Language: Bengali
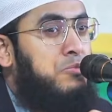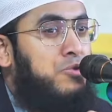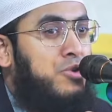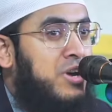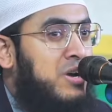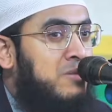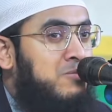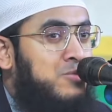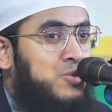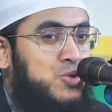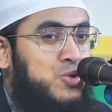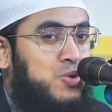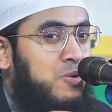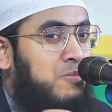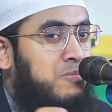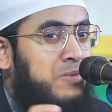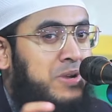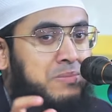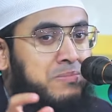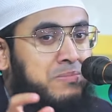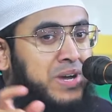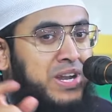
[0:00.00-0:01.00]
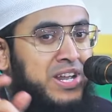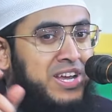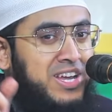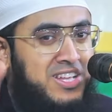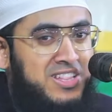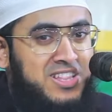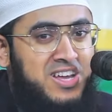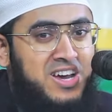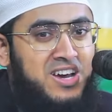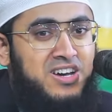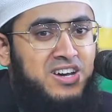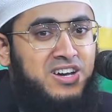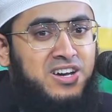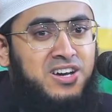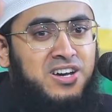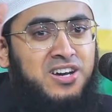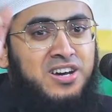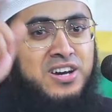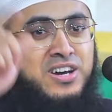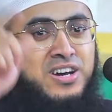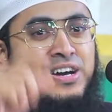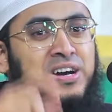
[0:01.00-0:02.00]
পড়ায় মুসলমান বানায়
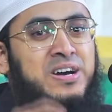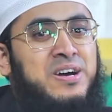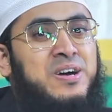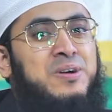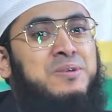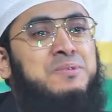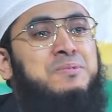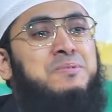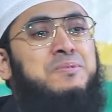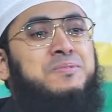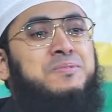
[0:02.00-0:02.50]
দাও